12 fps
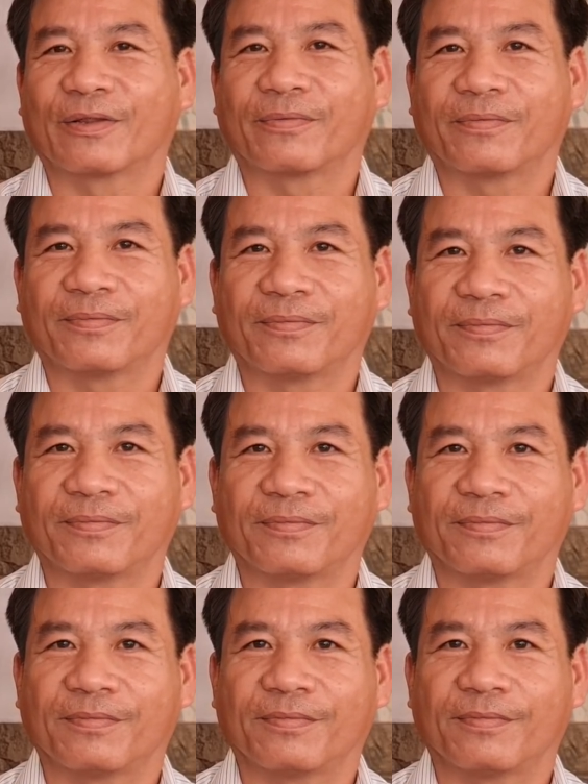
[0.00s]
à,
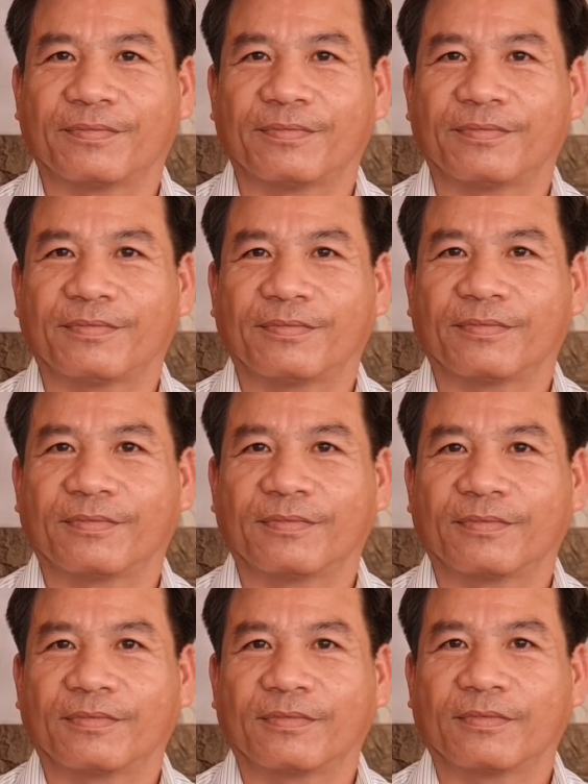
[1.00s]
lương thưởng thì một tháng vậy
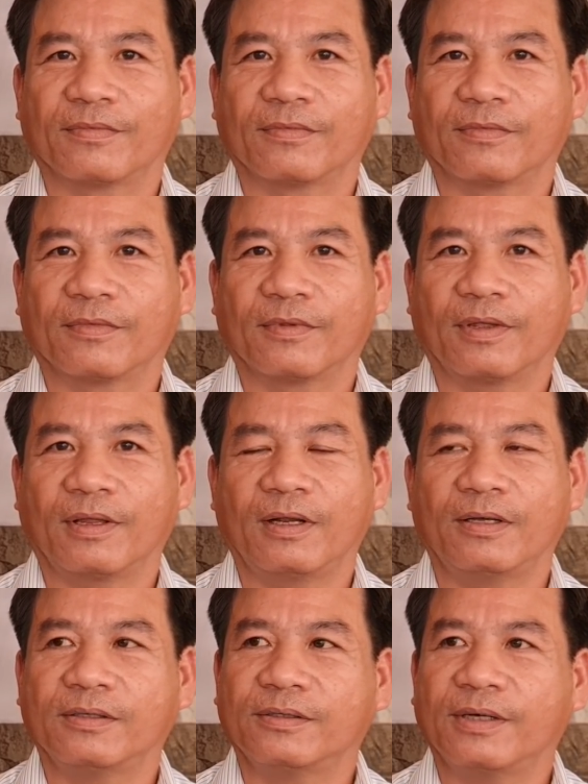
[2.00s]
là khoảng bao nhiêu
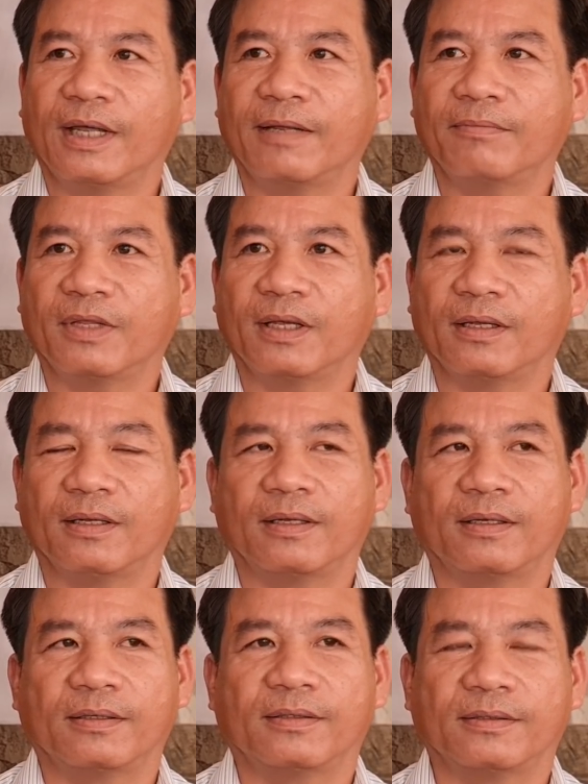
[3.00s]
lương của em thì
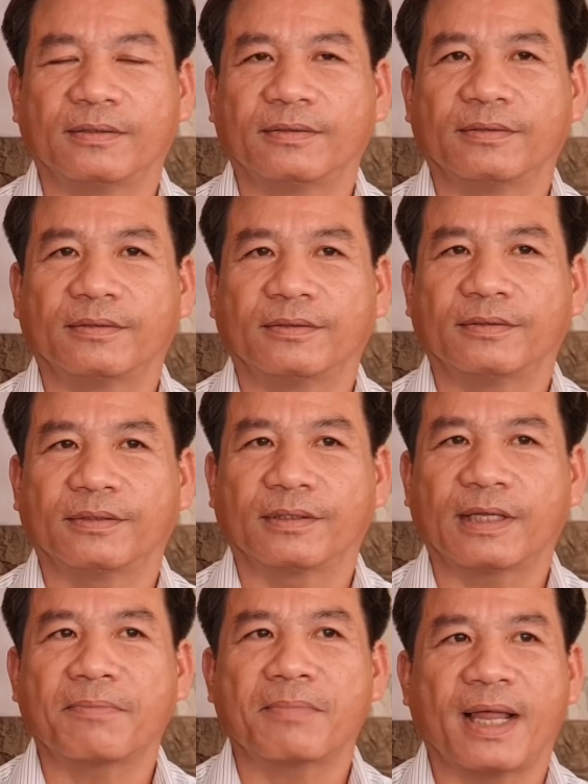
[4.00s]
à,
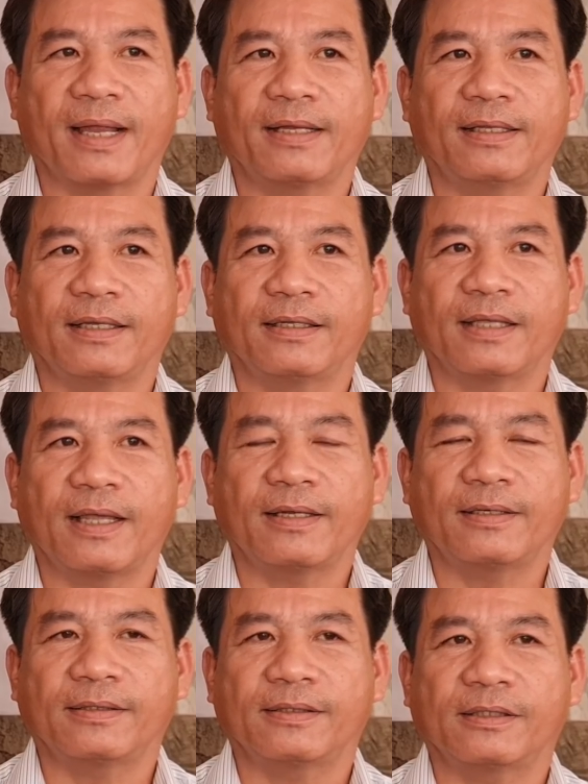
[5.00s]
căn bản thì
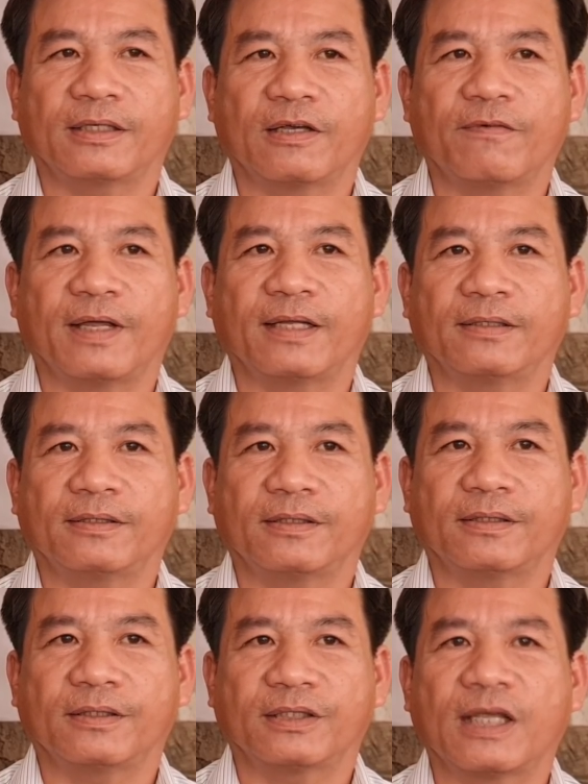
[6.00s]
tháng có à, khoảng
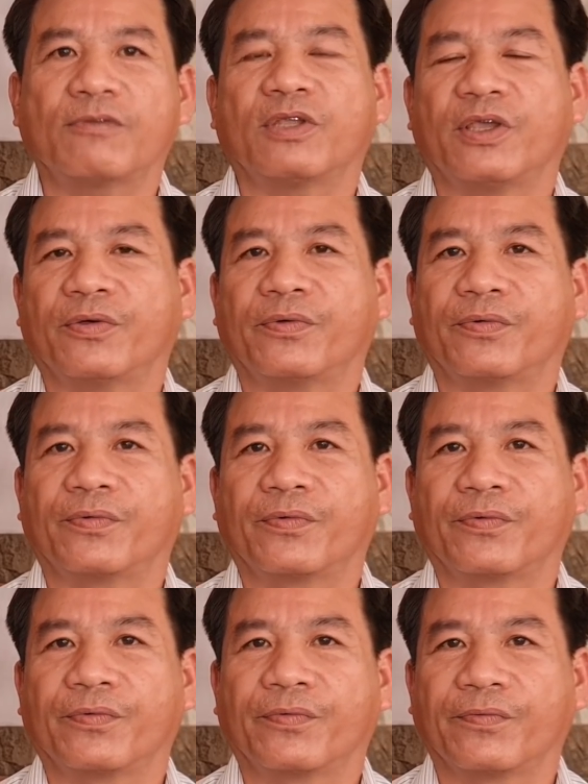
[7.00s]
6 à, triệu
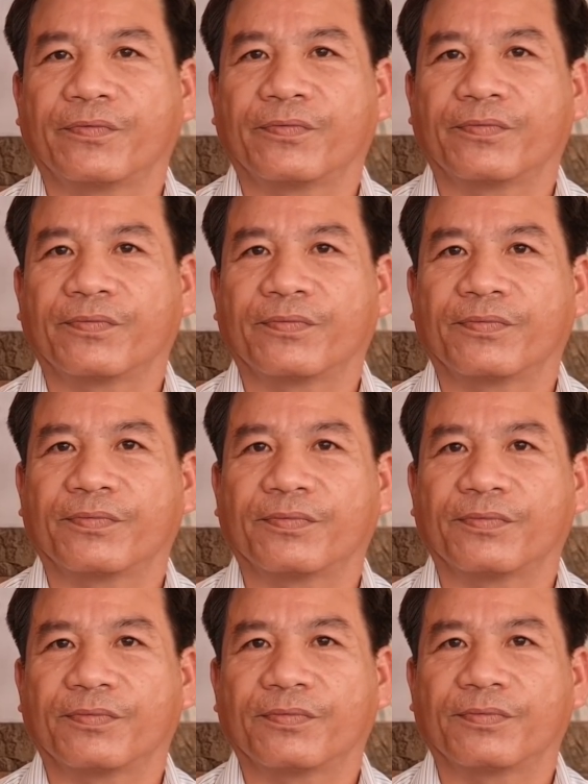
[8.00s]
à tháng
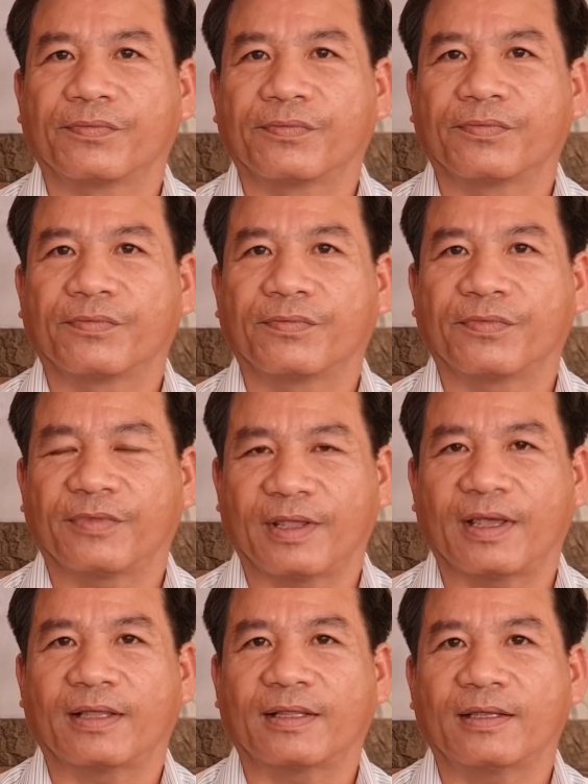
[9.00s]
6, 6 triệu hả
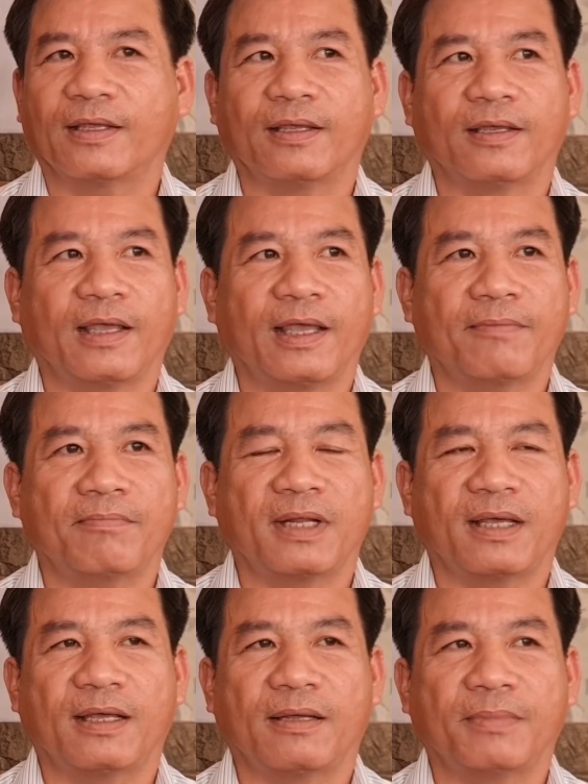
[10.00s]
dạ tại vì em
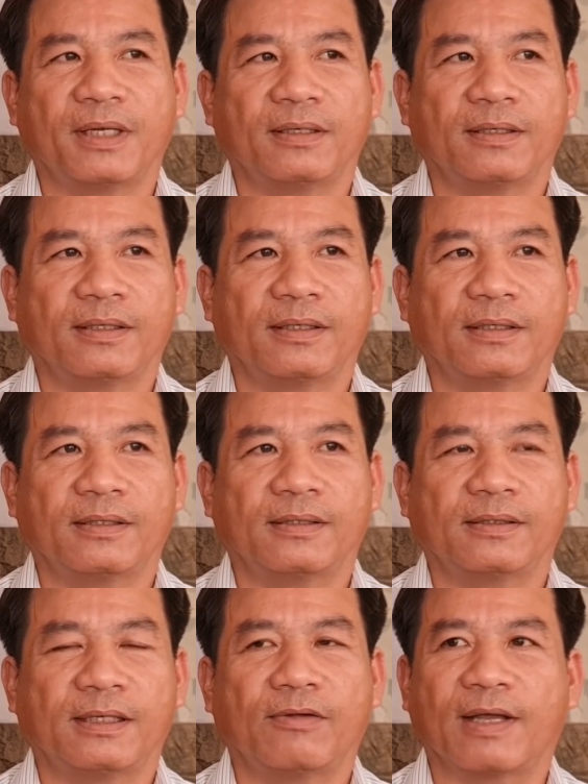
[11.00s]
là bên
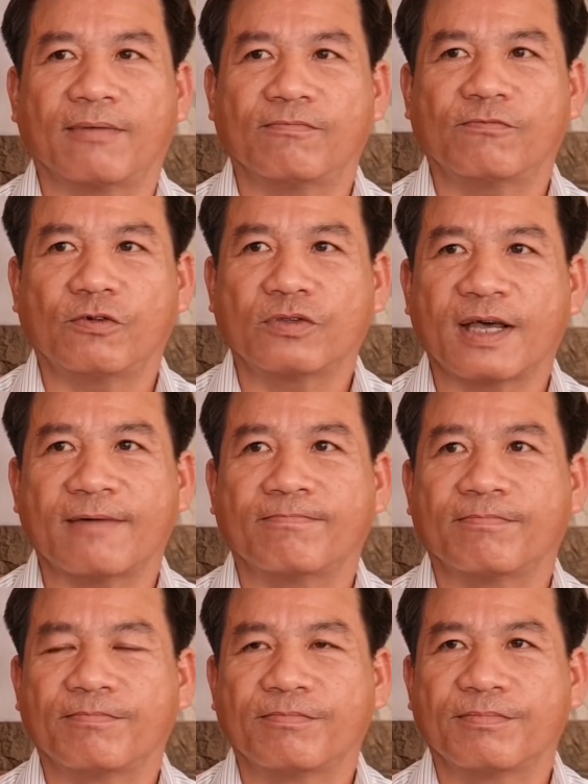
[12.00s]
uh, lao động phổ thông
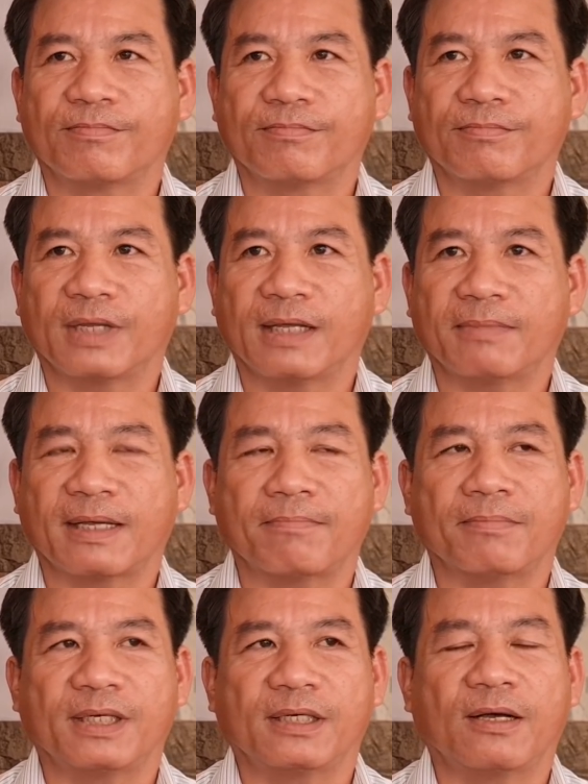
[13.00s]
ừ. em nằm
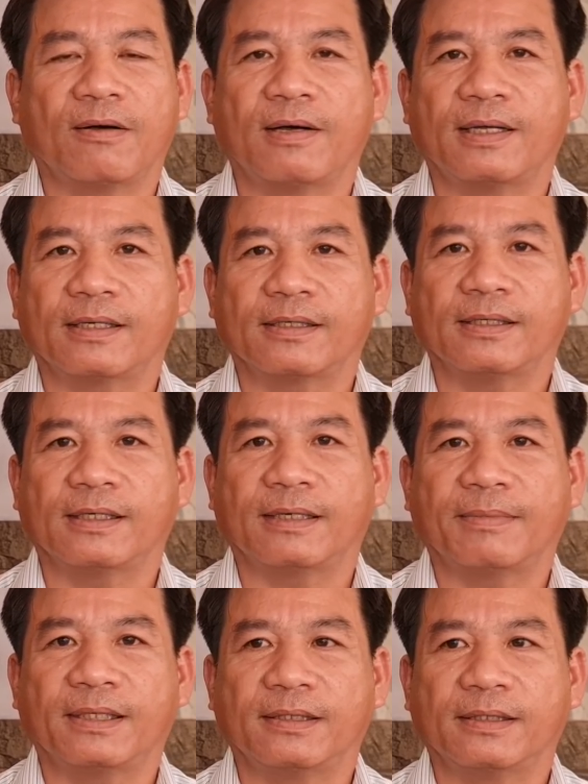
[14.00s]
bên kho như là
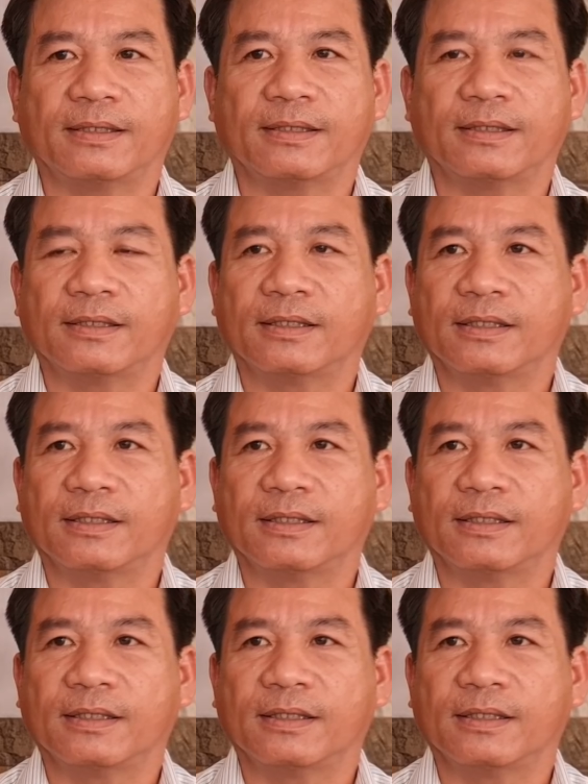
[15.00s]
bên uh,